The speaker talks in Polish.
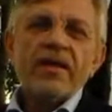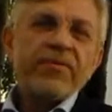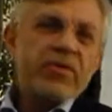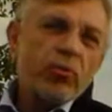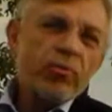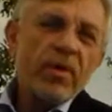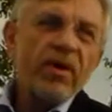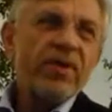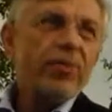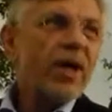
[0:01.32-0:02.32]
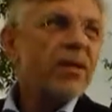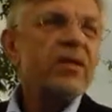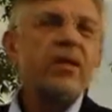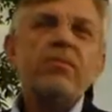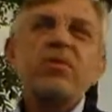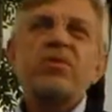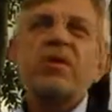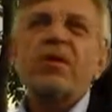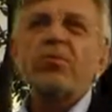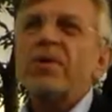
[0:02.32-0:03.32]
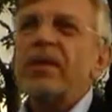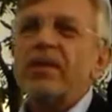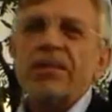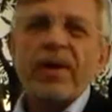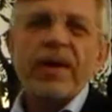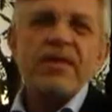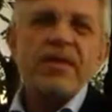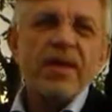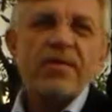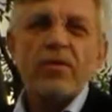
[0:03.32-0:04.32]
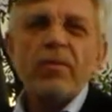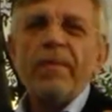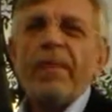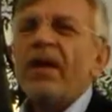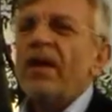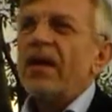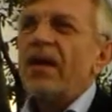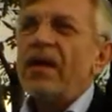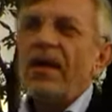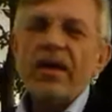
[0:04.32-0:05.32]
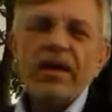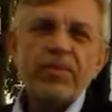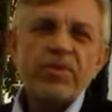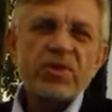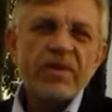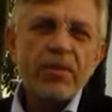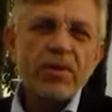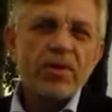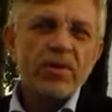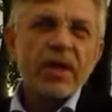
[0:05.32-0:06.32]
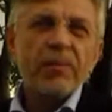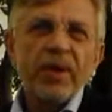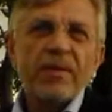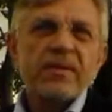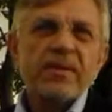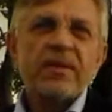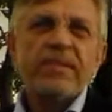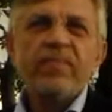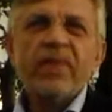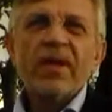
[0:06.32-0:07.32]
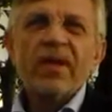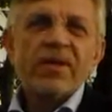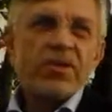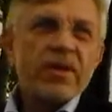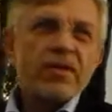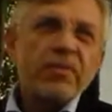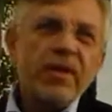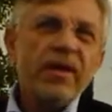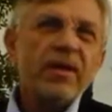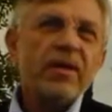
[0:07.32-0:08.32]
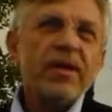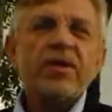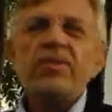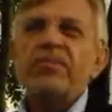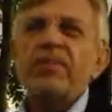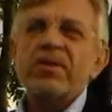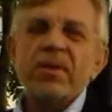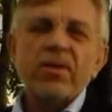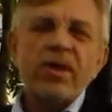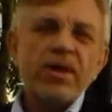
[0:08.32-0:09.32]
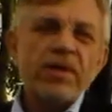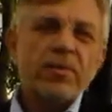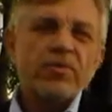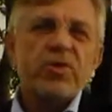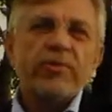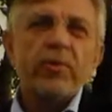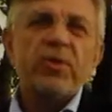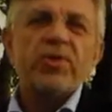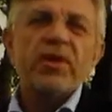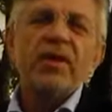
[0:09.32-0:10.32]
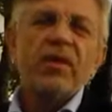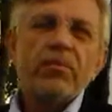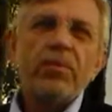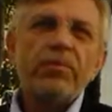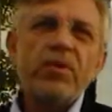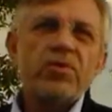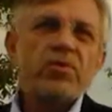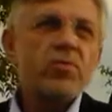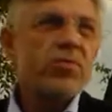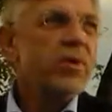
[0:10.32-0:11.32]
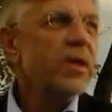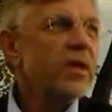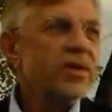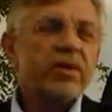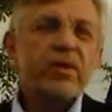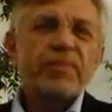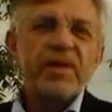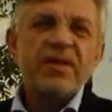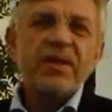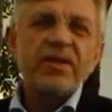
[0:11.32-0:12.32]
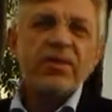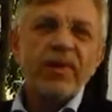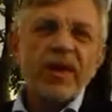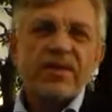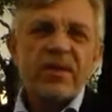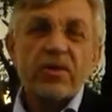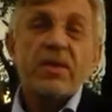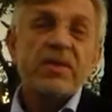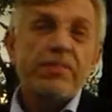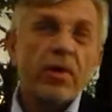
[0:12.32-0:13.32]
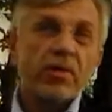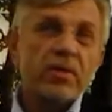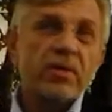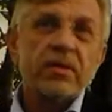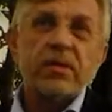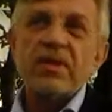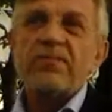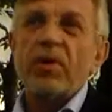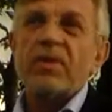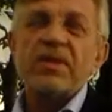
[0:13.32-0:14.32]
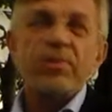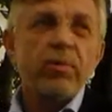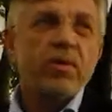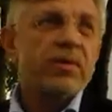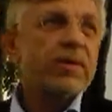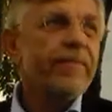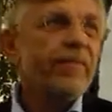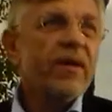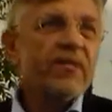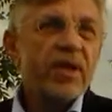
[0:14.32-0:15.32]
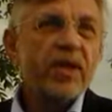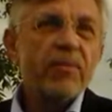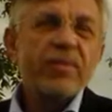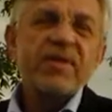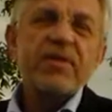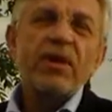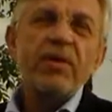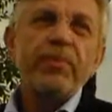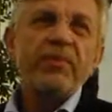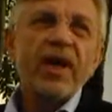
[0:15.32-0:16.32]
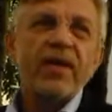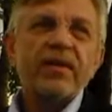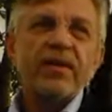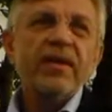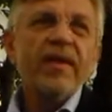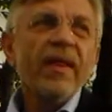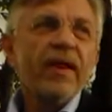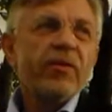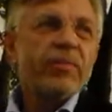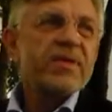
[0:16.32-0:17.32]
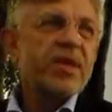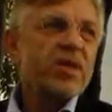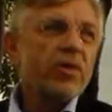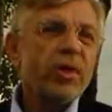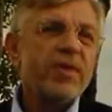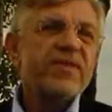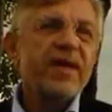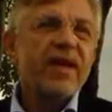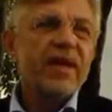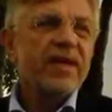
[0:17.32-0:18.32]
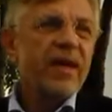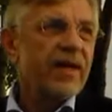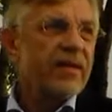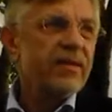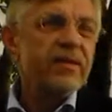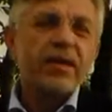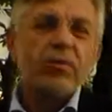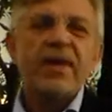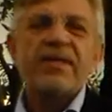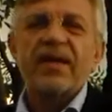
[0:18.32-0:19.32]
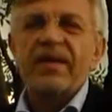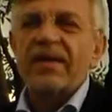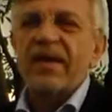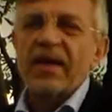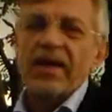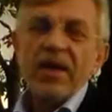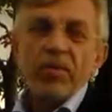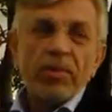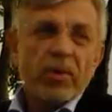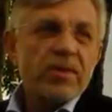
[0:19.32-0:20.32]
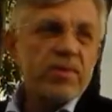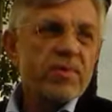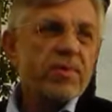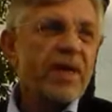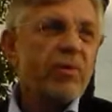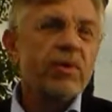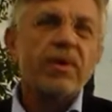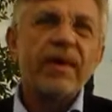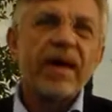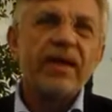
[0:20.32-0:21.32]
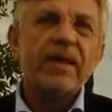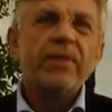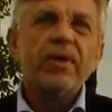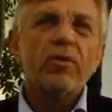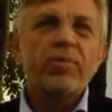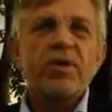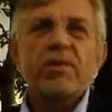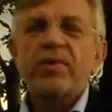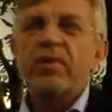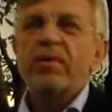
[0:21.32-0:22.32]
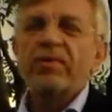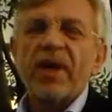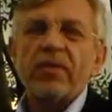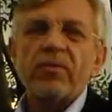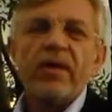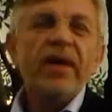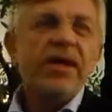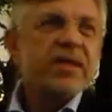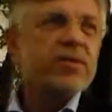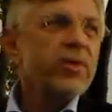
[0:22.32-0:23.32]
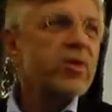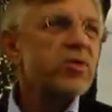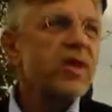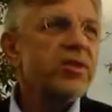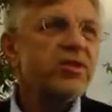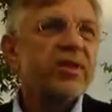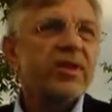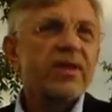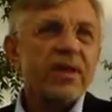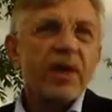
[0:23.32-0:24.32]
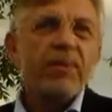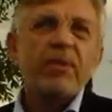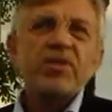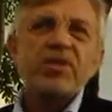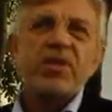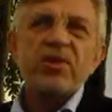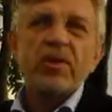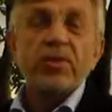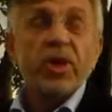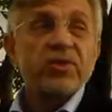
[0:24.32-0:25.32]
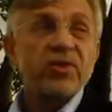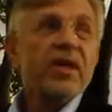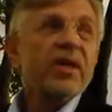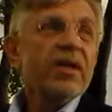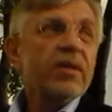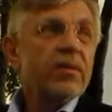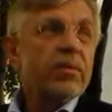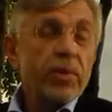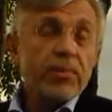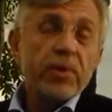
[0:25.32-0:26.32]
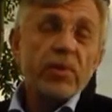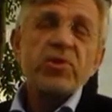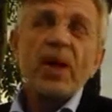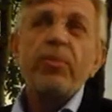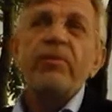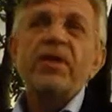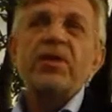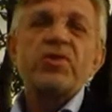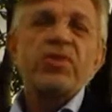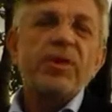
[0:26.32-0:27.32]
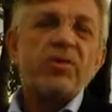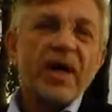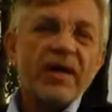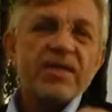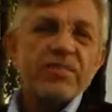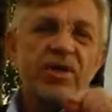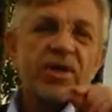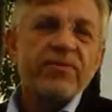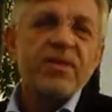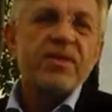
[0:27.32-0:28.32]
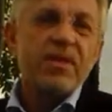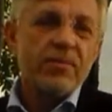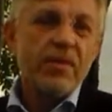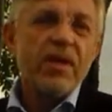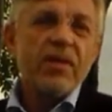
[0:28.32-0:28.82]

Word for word: Zawsze ubolewam nad tym, że urzędy pracy nie są e, przy samorządach miejskich czy też gminnych, tak, żeby, że one nie są przy wójcie, burmistrzu, czy też prezydencie miasta. To jest błąd. To jest w Polsce błąd. Wtedy, kiedy powstawały powiaty, wyposażano ich w zadania i niektóre zadania po prostu zostały odebrane gminą, przeszły do powiatów. Jest to nieszczęście, tak powiem szczerze, chociaż, e, bo, bo to trzeba powiedzieć, że mieszkańcy przede wszystkim